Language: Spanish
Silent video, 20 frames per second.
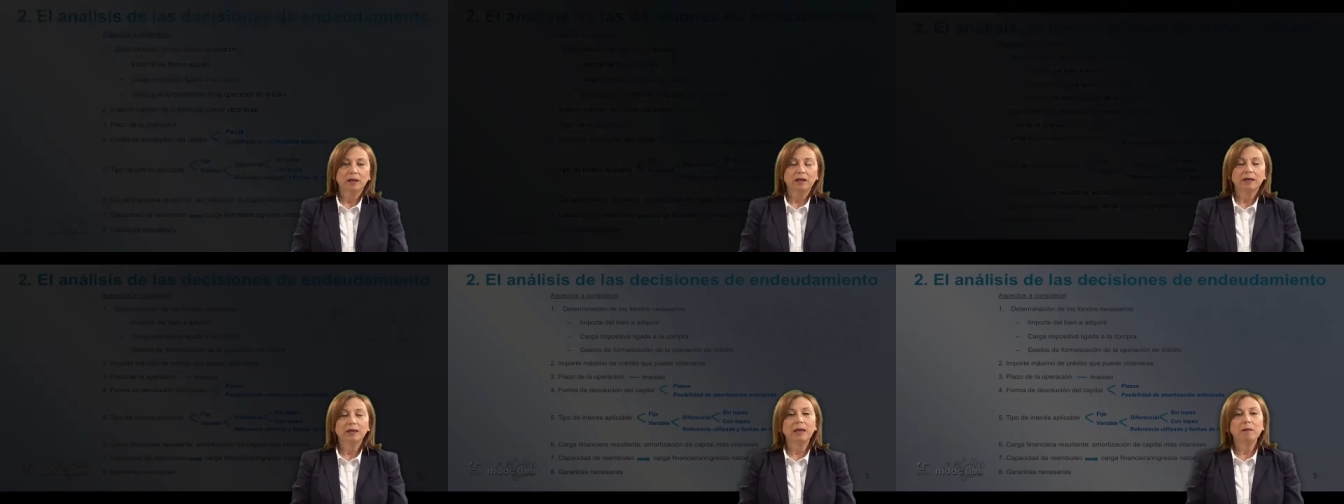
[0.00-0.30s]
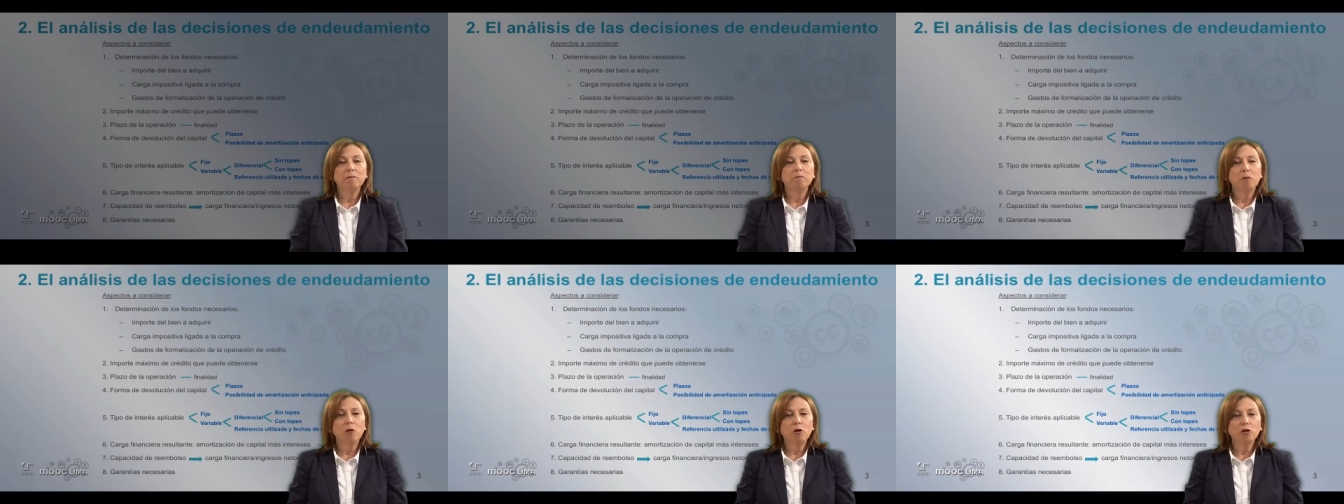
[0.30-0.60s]
¿Qué
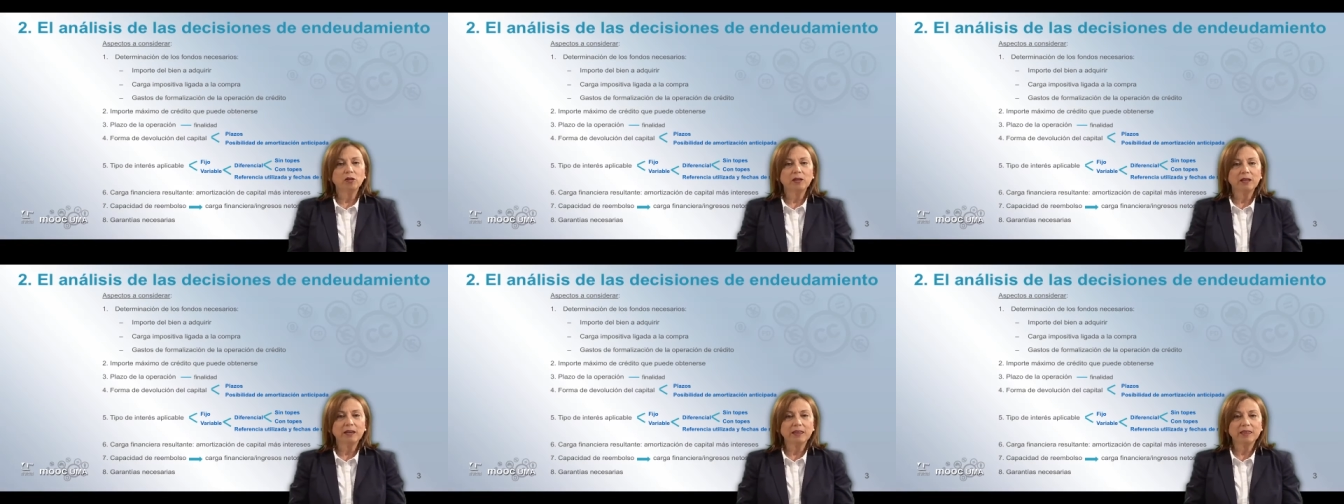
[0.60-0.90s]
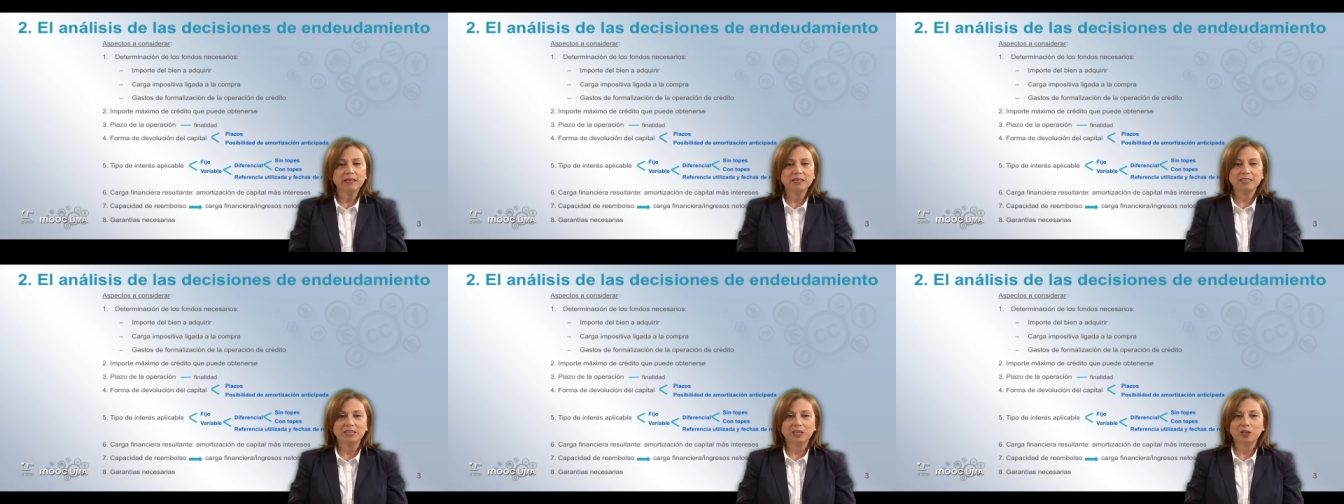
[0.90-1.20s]
importe
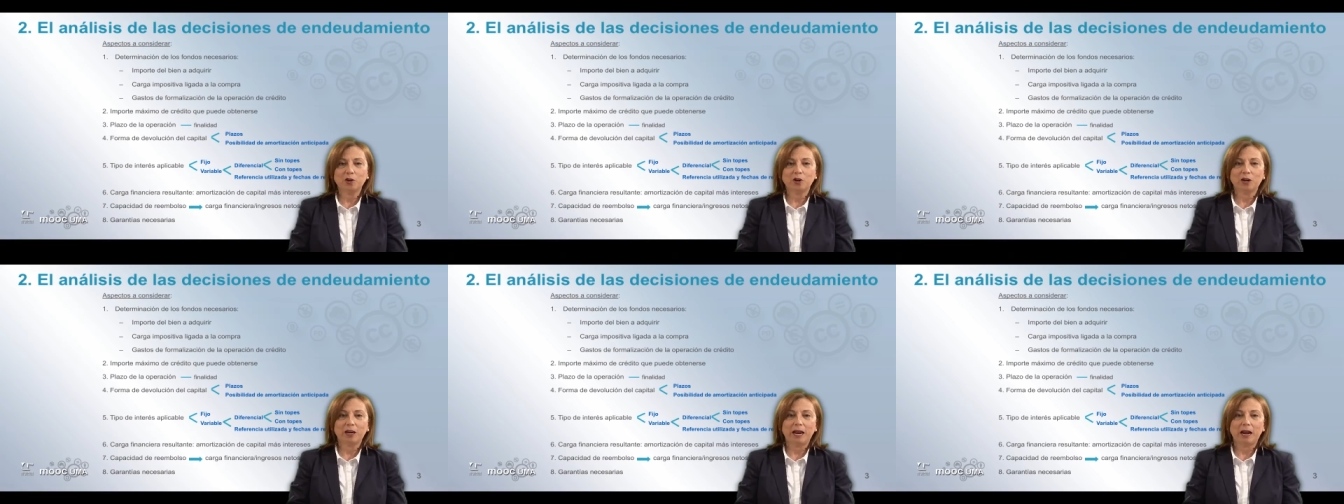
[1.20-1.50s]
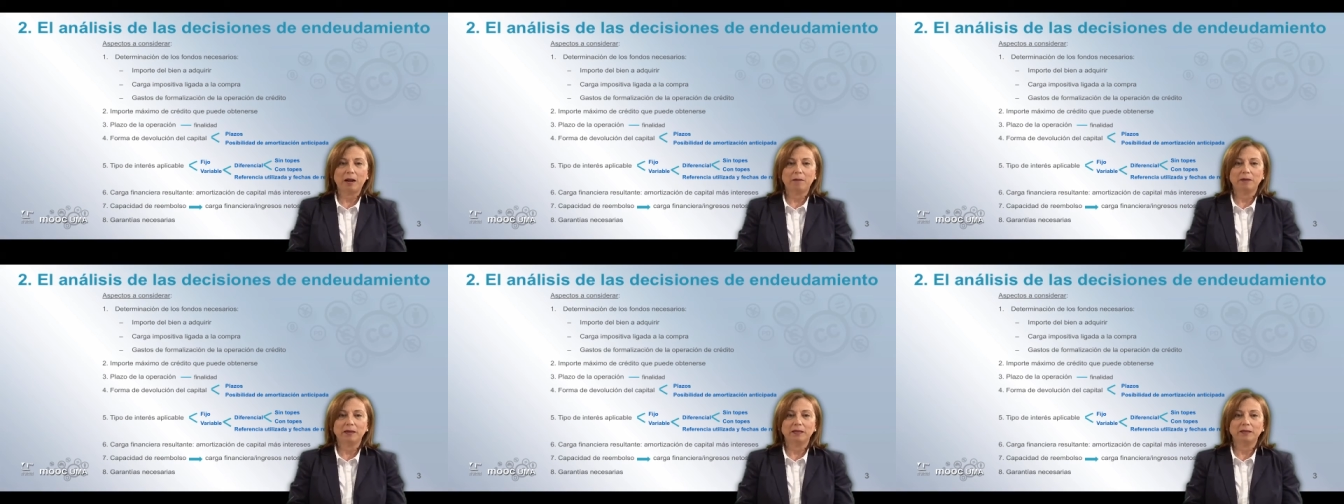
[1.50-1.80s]
necesito
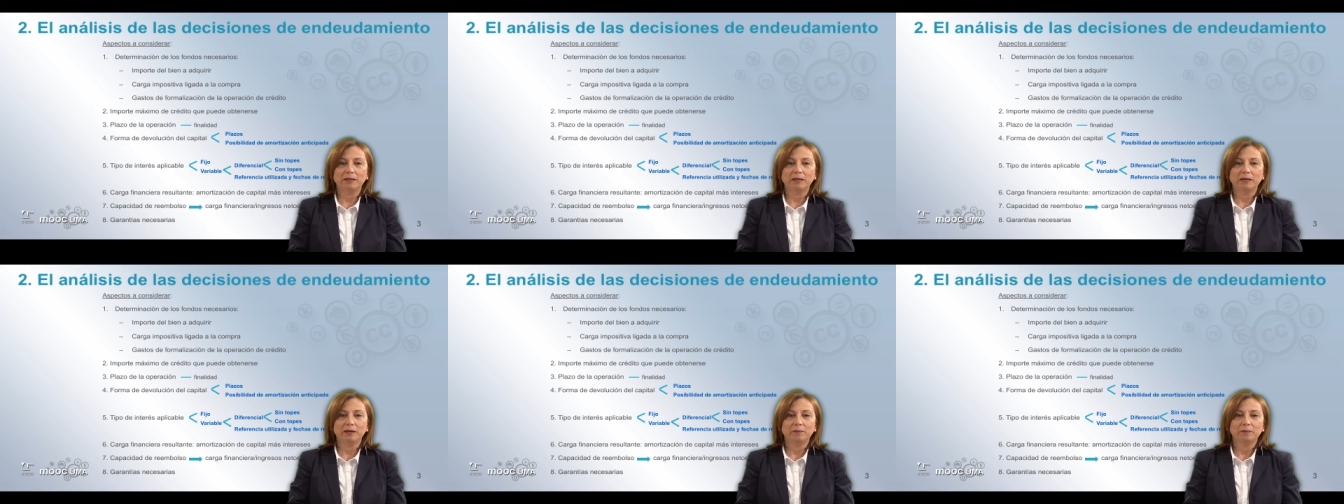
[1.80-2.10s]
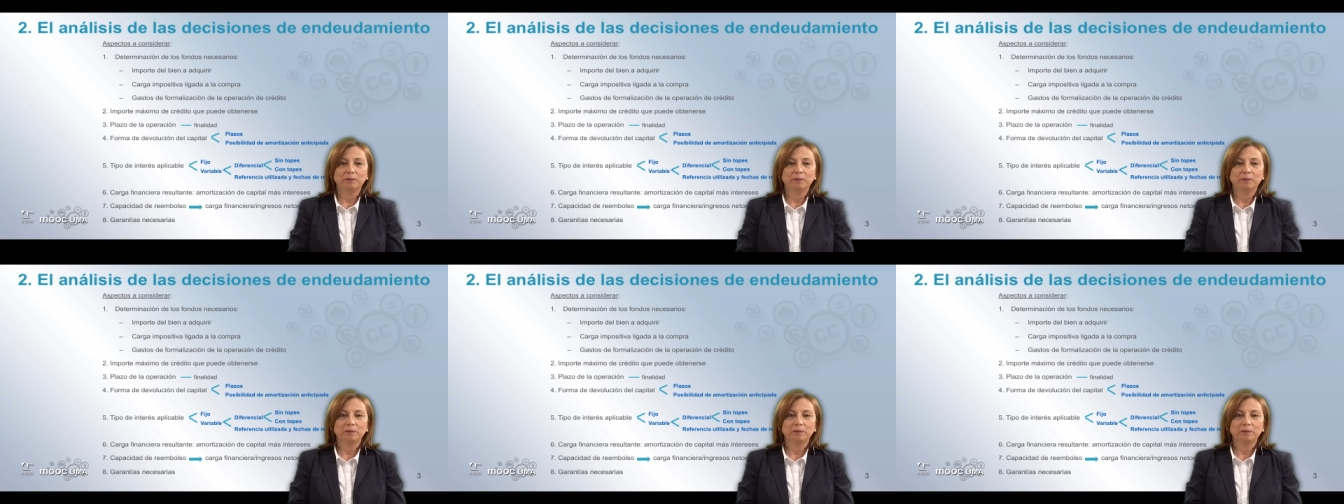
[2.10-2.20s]
realmente?